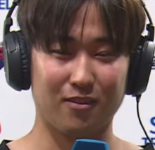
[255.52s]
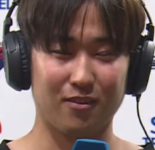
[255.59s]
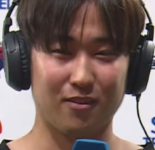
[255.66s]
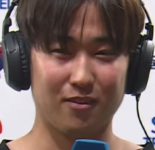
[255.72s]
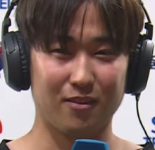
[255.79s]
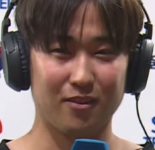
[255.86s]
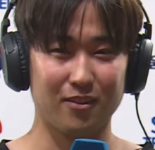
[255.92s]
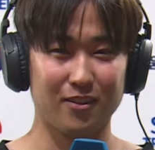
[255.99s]

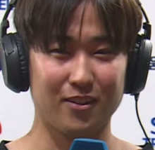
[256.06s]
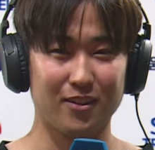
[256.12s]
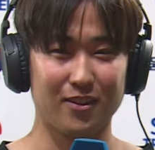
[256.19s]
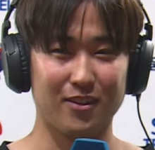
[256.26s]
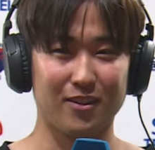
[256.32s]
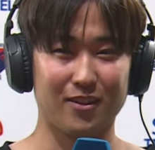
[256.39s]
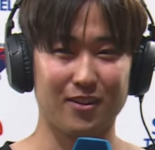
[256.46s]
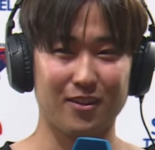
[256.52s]

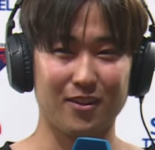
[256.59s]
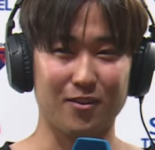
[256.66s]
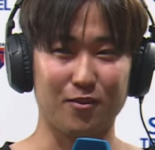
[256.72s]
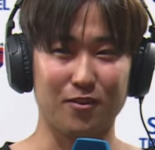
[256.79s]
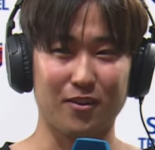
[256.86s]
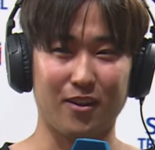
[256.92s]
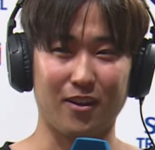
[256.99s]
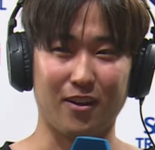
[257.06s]

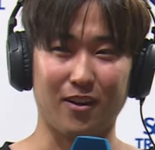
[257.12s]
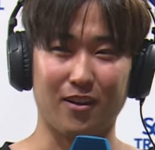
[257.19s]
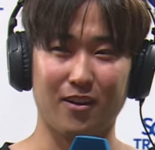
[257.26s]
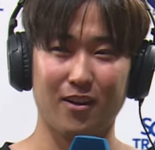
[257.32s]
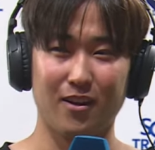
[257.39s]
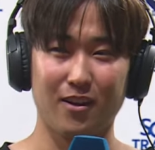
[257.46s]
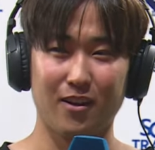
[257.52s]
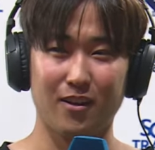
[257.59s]
글쎄요. 근데
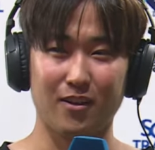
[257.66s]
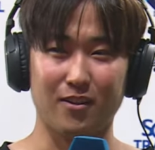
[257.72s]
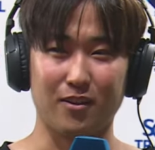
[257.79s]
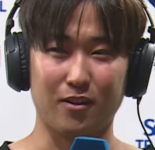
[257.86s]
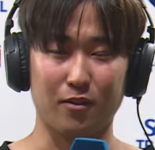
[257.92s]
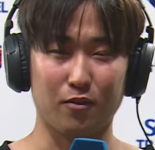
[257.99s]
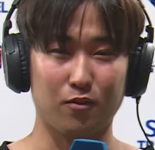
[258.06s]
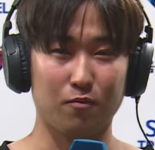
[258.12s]

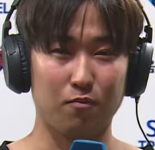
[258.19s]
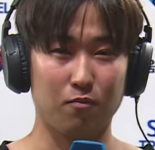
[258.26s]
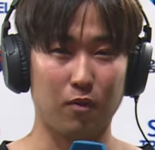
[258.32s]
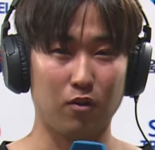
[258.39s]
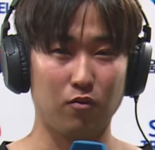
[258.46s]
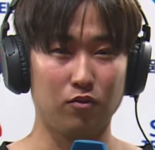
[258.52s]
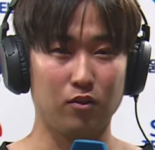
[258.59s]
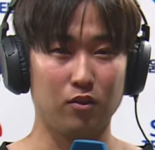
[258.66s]
이제
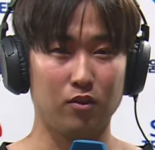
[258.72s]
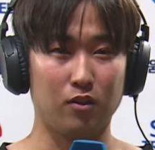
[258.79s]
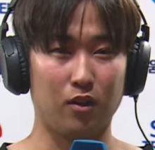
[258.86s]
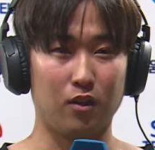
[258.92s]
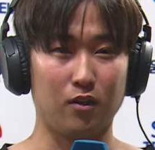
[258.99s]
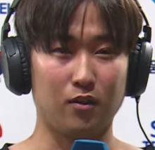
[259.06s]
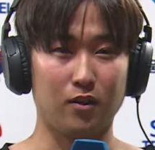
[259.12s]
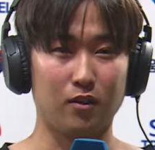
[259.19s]

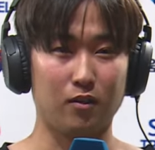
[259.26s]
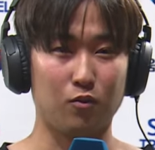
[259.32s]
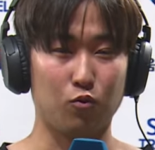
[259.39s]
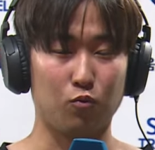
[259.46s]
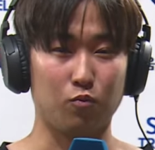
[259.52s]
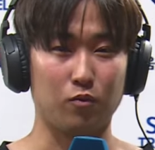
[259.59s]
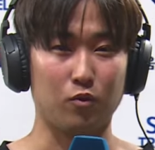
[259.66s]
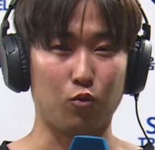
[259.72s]
마운드가
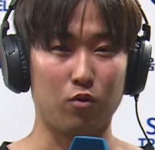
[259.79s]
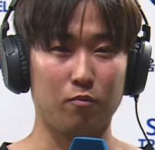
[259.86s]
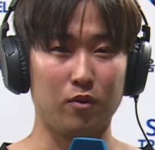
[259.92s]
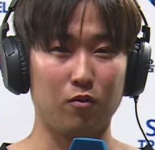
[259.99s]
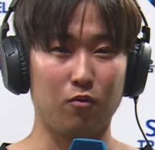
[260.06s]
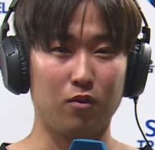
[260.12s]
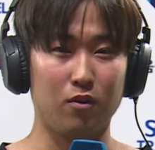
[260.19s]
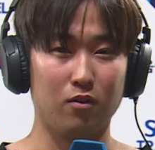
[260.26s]
좀
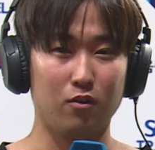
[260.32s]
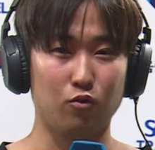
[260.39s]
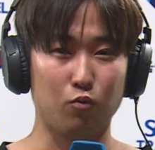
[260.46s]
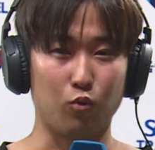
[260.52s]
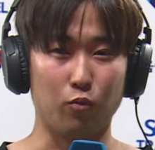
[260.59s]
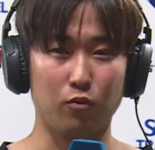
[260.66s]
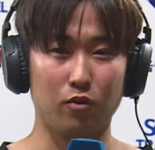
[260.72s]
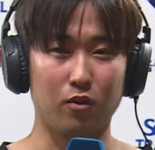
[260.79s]
오랜만에 올라왔는데 좀
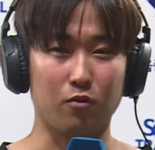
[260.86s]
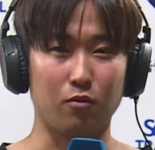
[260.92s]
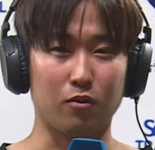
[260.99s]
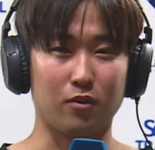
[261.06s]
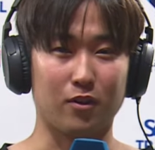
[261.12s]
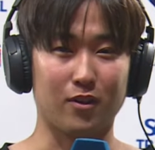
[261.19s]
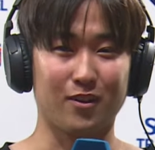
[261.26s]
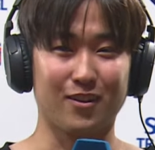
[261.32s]

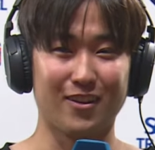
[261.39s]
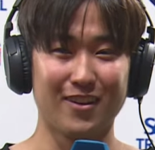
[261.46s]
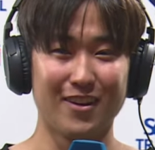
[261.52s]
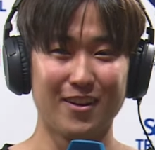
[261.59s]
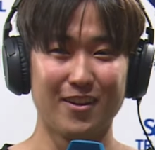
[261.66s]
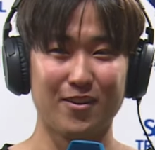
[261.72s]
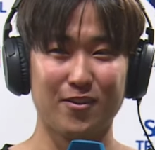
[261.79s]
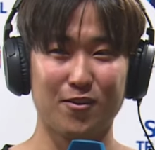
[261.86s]
높더라고요. 그래서 아.